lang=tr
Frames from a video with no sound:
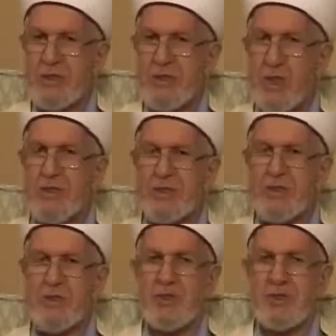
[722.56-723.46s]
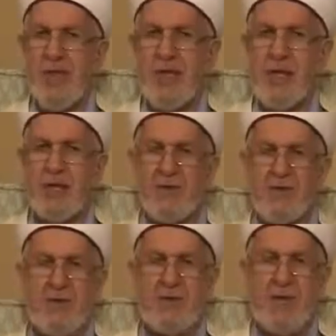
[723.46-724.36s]
Yolculuğu ne kadar
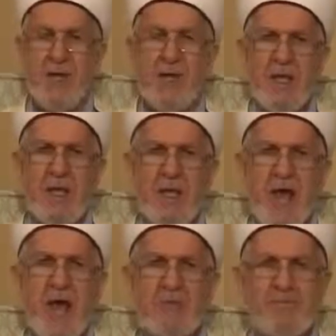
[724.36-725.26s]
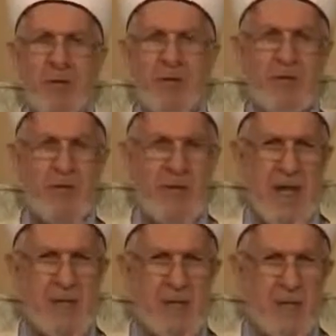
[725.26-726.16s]
uzasa hep böyle
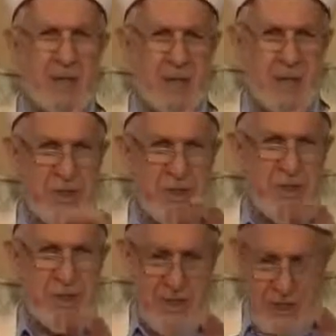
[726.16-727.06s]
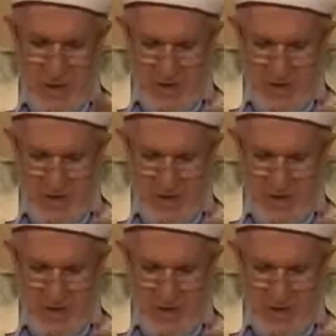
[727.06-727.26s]
şeylerle uğraştırır zihnini,